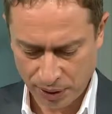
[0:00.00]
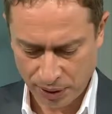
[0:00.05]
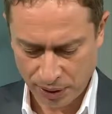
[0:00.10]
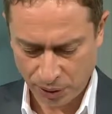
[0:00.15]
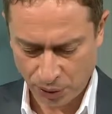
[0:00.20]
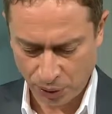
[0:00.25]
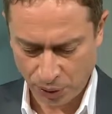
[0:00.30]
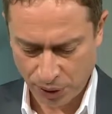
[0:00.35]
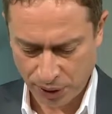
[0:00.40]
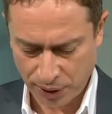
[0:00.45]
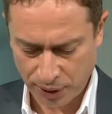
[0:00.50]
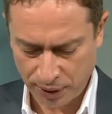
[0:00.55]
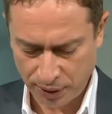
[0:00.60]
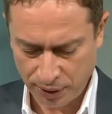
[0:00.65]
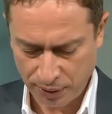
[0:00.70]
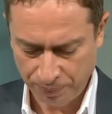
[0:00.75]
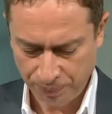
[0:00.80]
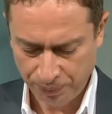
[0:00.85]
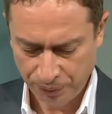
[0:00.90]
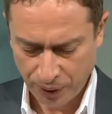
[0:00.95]
yaptığını
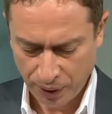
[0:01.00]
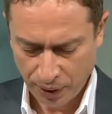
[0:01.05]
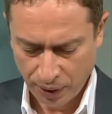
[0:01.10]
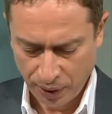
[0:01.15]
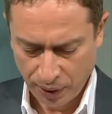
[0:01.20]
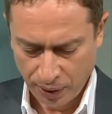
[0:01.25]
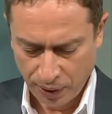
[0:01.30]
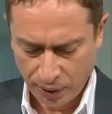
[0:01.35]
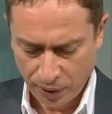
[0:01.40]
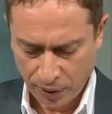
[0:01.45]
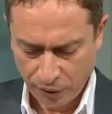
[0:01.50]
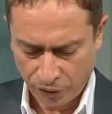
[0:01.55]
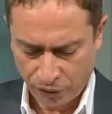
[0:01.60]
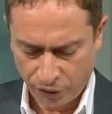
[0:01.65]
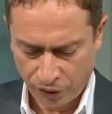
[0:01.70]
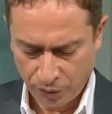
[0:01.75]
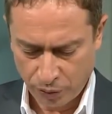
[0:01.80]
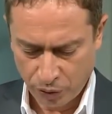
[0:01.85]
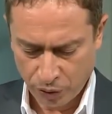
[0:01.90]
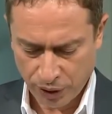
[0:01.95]
gösterelim.
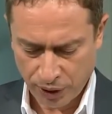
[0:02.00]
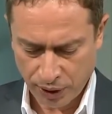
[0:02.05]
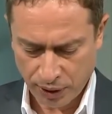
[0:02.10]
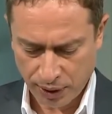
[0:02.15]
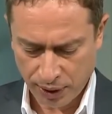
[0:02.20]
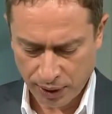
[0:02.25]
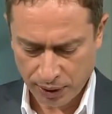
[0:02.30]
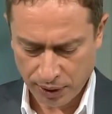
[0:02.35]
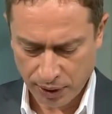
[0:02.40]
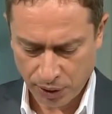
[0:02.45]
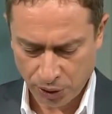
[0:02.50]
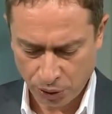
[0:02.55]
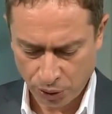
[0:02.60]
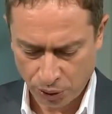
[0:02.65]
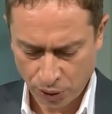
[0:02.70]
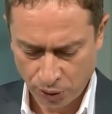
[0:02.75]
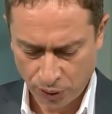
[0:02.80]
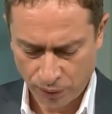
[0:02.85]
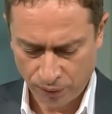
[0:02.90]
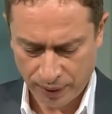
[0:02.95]
Fibrozist hastası
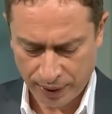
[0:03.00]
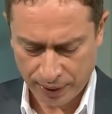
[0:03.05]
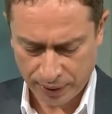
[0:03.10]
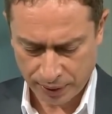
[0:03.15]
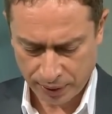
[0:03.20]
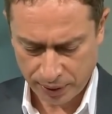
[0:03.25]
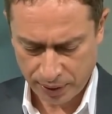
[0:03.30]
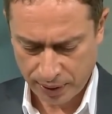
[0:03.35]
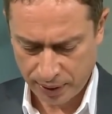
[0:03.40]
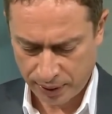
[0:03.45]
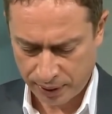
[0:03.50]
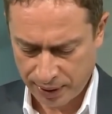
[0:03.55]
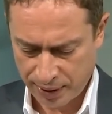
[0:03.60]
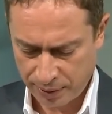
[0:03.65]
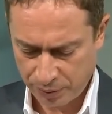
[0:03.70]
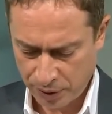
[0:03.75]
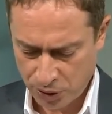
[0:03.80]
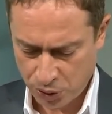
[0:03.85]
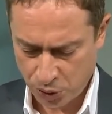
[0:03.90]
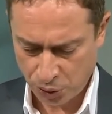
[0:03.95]
oğlum var
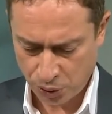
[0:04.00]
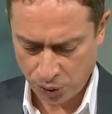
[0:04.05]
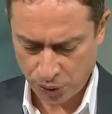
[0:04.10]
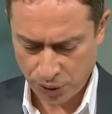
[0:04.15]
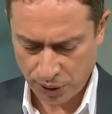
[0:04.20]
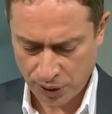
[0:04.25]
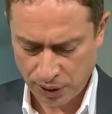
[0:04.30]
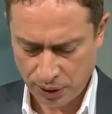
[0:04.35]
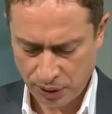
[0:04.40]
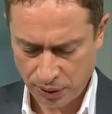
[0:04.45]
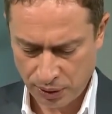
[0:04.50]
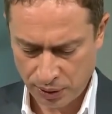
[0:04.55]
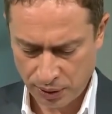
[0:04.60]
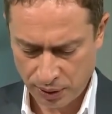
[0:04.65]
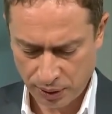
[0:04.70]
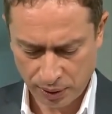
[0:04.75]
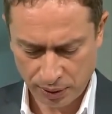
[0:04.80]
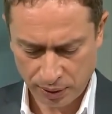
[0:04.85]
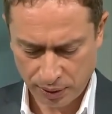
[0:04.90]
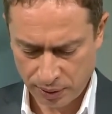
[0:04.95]
Ekrem Bey soruyor. Siz e,